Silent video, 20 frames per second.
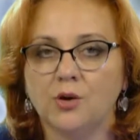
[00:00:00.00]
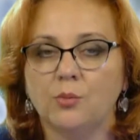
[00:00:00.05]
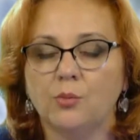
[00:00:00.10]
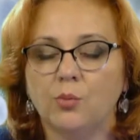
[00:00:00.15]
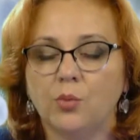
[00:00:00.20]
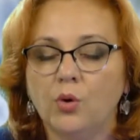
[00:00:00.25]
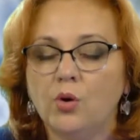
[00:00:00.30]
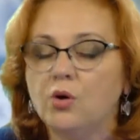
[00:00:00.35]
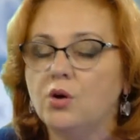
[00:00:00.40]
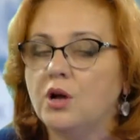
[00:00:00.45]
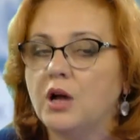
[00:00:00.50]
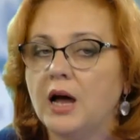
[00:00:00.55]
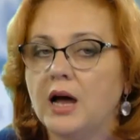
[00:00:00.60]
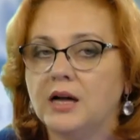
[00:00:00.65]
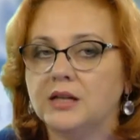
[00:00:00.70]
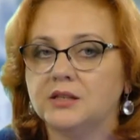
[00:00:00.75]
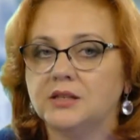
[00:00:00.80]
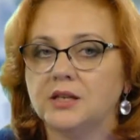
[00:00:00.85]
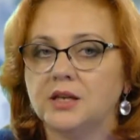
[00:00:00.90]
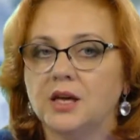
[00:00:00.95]

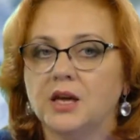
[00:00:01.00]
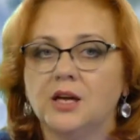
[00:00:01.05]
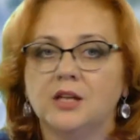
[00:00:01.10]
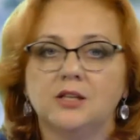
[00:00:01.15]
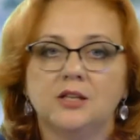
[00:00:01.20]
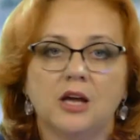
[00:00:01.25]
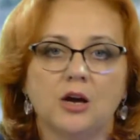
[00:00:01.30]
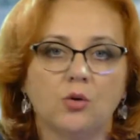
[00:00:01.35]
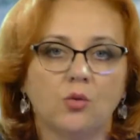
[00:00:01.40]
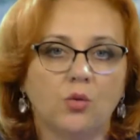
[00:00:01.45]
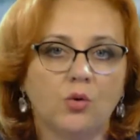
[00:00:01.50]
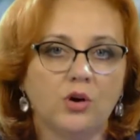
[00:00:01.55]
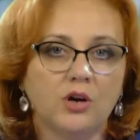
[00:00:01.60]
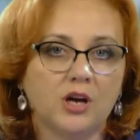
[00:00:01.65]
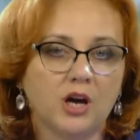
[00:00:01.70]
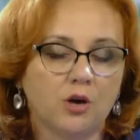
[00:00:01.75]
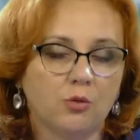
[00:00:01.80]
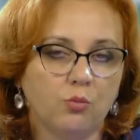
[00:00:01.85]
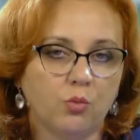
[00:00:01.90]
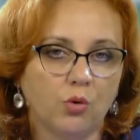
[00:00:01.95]
Богатый, такой
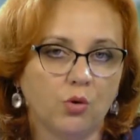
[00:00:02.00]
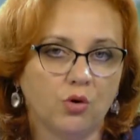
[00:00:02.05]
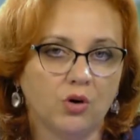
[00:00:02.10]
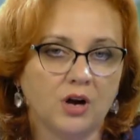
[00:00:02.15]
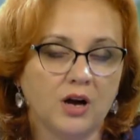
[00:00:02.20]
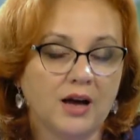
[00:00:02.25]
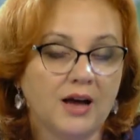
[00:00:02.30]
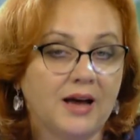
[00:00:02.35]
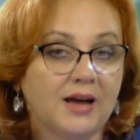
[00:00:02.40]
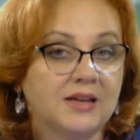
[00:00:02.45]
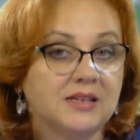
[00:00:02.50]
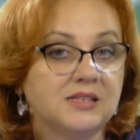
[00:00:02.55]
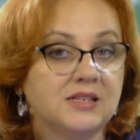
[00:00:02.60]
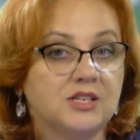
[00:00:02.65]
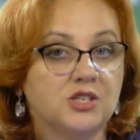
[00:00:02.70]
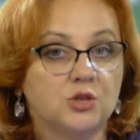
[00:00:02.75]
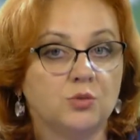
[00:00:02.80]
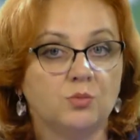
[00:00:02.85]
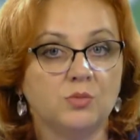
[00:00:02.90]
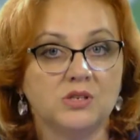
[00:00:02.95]
как Бог. А
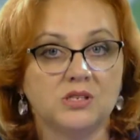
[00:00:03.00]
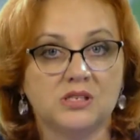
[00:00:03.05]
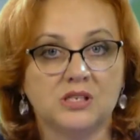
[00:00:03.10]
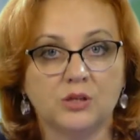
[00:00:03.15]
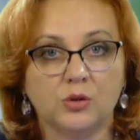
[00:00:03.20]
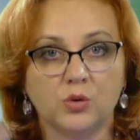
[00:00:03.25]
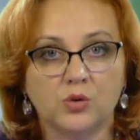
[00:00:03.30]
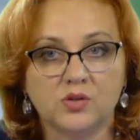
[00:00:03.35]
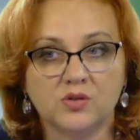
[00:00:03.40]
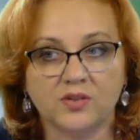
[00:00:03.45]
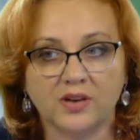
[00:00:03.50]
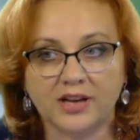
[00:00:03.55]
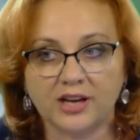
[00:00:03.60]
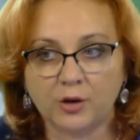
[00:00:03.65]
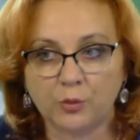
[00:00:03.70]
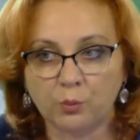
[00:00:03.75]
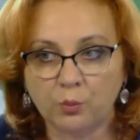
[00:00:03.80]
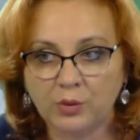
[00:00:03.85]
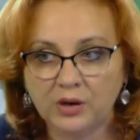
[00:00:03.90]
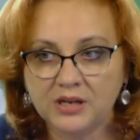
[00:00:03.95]
значит, мы силой
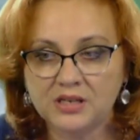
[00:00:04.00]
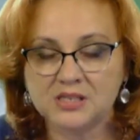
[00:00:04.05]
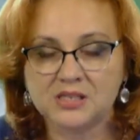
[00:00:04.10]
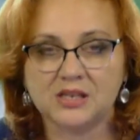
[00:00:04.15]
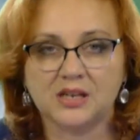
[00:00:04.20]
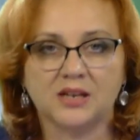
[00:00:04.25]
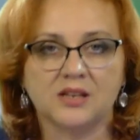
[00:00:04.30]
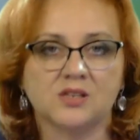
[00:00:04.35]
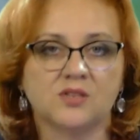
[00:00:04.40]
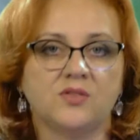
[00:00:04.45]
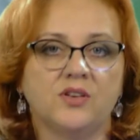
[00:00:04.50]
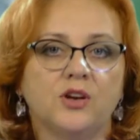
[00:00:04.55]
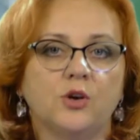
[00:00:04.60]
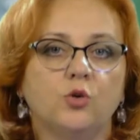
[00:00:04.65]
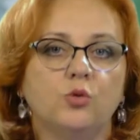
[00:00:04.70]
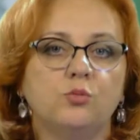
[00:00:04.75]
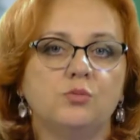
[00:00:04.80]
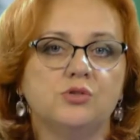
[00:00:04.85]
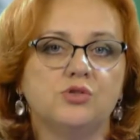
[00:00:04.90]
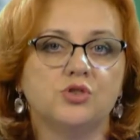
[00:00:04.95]
своих мыслей,
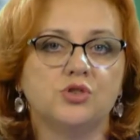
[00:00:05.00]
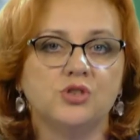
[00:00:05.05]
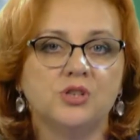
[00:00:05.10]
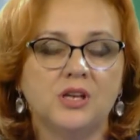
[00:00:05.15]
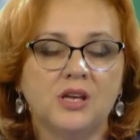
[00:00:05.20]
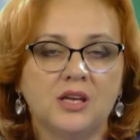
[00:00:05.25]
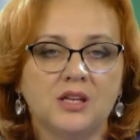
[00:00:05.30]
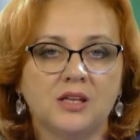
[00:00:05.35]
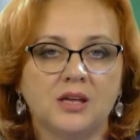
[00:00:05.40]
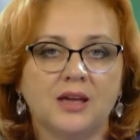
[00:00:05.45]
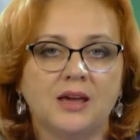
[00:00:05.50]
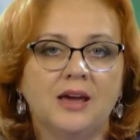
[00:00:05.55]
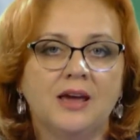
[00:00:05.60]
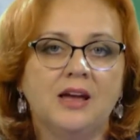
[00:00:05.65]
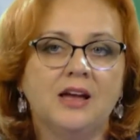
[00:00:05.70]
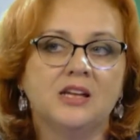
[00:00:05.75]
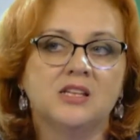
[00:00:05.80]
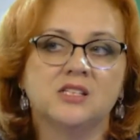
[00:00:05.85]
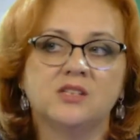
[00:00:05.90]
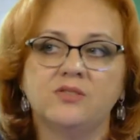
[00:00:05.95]
своих убеждений,
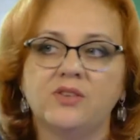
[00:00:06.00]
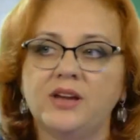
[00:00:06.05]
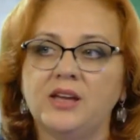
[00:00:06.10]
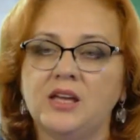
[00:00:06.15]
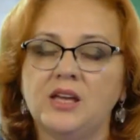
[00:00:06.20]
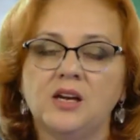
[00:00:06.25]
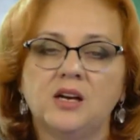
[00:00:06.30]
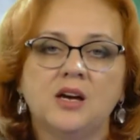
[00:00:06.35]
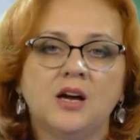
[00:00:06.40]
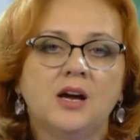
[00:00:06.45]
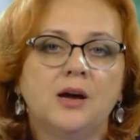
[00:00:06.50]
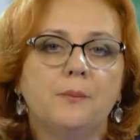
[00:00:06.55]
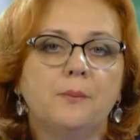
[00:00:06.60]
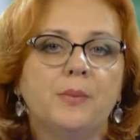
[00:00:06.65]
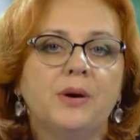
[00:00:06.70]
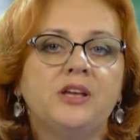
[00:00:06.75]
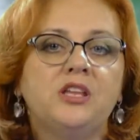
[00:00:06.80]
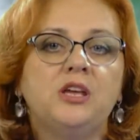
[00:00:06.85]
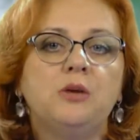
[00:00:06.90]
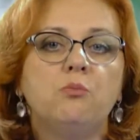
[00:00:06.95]
своих
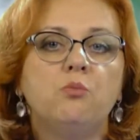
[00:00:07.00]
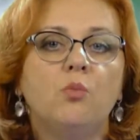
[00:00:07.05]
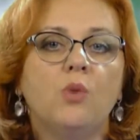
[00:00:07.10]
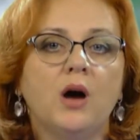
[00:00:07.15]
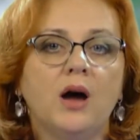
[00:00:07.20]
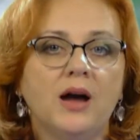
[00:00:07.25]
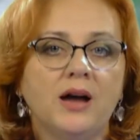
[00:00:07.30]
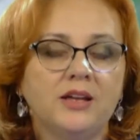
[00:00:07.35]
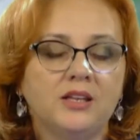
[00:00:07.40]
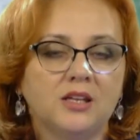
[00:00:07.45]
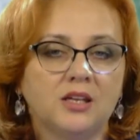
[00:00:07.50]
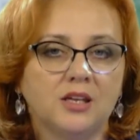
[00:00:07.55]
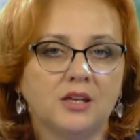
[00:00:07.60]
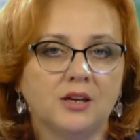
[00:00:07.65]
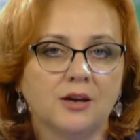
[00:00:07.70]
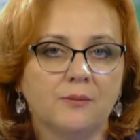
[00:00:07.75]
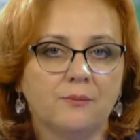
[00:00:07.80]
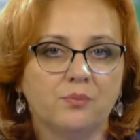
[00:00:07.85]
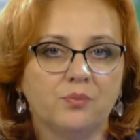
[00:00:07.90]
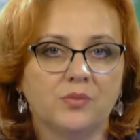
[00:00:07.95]

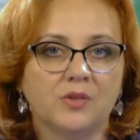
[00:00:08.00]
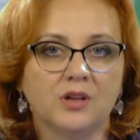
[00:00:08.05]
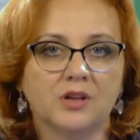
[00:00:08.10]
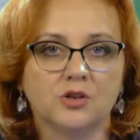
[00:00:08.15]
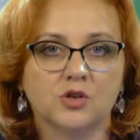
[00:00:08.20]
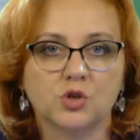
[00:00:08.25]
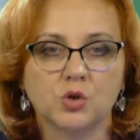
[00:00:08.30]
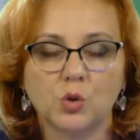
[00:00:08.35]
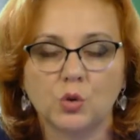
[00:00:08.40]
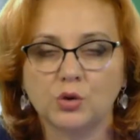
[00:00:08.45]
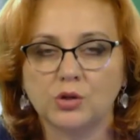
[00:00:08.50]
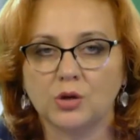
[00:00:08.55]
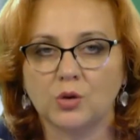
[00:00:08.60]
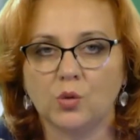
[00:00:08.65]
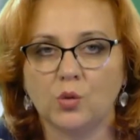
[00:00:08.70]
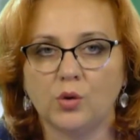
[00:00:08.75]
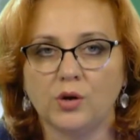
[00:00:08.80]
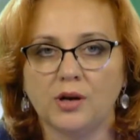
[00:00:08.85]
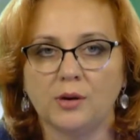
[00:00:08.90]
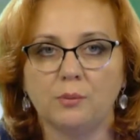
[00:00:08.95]
пониманий что
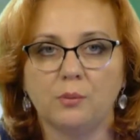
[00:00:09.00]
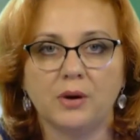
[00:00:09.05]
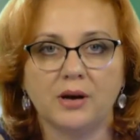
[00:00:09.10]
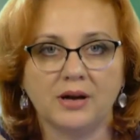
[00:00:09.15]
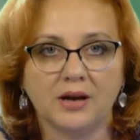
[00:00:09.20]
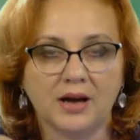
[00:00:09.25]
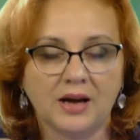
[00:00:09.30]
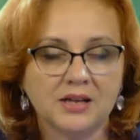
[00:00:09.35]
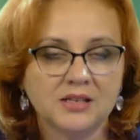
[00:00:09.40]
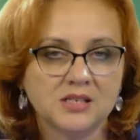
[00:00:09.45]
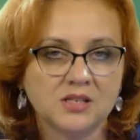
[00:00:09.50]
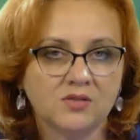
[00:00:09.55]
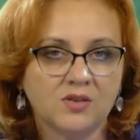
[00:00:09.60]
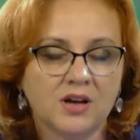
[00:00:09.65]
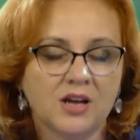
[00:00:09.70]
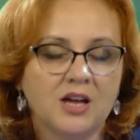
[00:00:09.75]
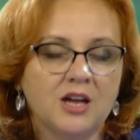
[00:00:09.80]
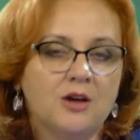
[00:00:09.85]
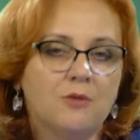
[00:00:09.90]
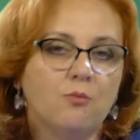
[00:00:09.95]
такое
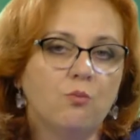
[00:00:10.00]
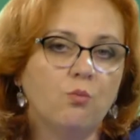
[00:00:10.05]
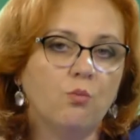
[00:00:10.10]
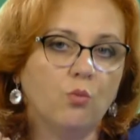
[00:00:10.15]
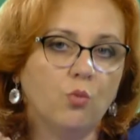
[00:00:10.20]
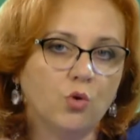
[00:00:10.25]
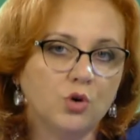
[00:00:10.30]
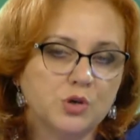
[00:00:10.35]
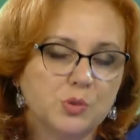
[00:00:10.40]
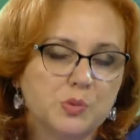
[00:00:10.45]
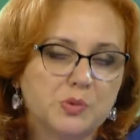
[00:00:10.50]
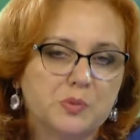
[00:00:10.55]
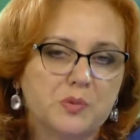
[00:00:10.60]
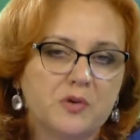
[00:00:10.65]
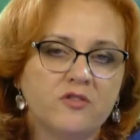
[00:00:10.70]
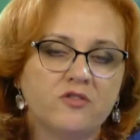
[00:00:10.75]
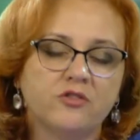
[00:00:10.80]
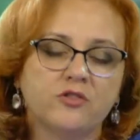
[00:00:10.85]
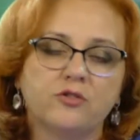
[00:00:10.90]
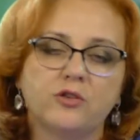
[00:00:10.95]
богатство, можем
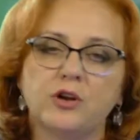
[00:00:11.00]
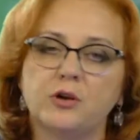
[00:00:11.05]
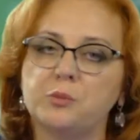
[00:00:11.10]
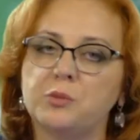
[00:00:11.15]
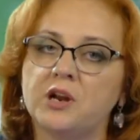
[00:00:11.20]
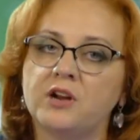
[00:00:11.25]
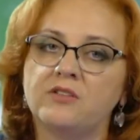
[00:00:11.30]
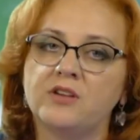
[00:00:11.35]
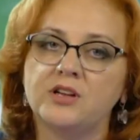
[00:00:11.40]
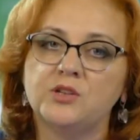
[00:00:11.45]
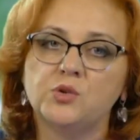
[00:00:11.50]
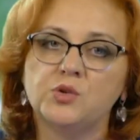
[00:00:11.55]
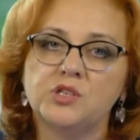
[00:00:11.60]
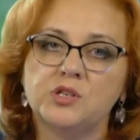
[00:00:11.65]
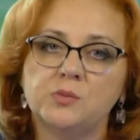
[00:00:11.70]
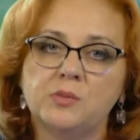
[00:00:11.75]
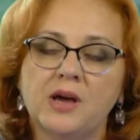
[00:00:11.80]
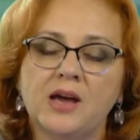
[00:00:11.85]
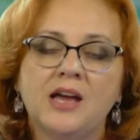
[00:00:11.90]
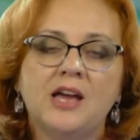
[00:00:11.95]
сформировать у
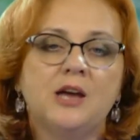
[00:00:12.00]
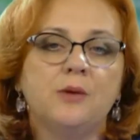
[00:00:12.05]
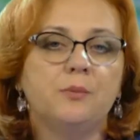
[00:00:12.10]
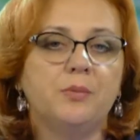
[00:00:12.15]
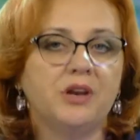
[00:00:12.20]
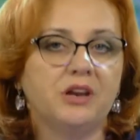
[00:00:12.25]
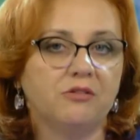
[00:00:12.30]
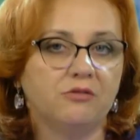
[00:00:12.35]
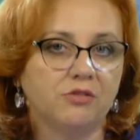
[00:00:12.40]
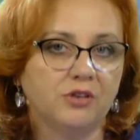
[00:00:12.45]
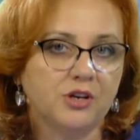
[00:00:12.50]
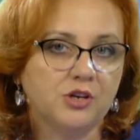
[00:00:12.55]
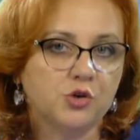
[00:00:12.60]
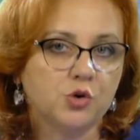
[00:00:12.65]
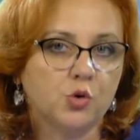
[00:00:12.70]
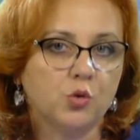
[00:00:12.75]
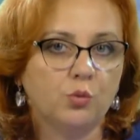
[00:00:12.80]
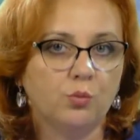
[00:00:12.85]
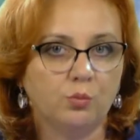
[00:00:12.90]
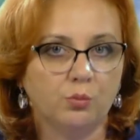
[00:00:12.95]
себя
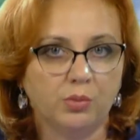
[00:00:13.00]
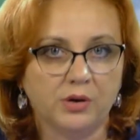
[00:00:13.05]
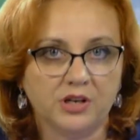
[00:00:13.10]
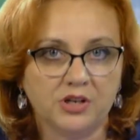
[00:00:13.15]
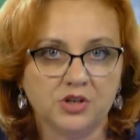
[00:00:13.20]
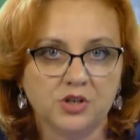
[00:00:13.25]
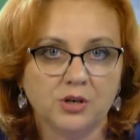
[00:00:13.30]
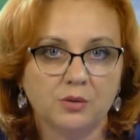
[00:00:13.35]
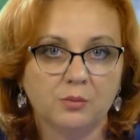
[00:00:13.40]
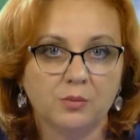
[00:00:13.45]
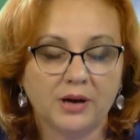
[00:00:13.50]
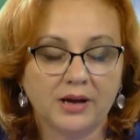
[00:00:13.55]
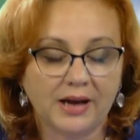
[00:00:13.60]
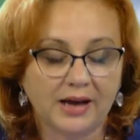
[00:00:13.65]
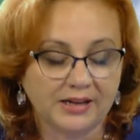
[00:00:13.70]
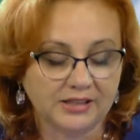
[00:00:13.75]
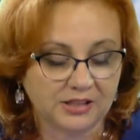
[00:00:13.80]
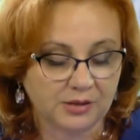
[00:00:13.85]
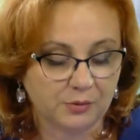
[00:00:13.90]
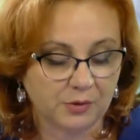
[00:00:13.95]
привычку быть
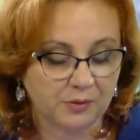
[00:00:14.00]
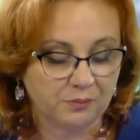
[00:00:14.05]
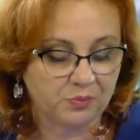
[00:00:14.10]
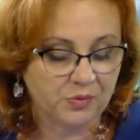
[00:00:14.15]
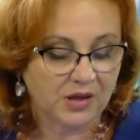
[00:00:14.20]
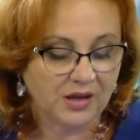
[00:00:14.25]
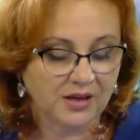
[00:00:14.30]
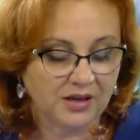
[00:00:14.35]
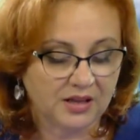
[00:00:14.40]
богатыми.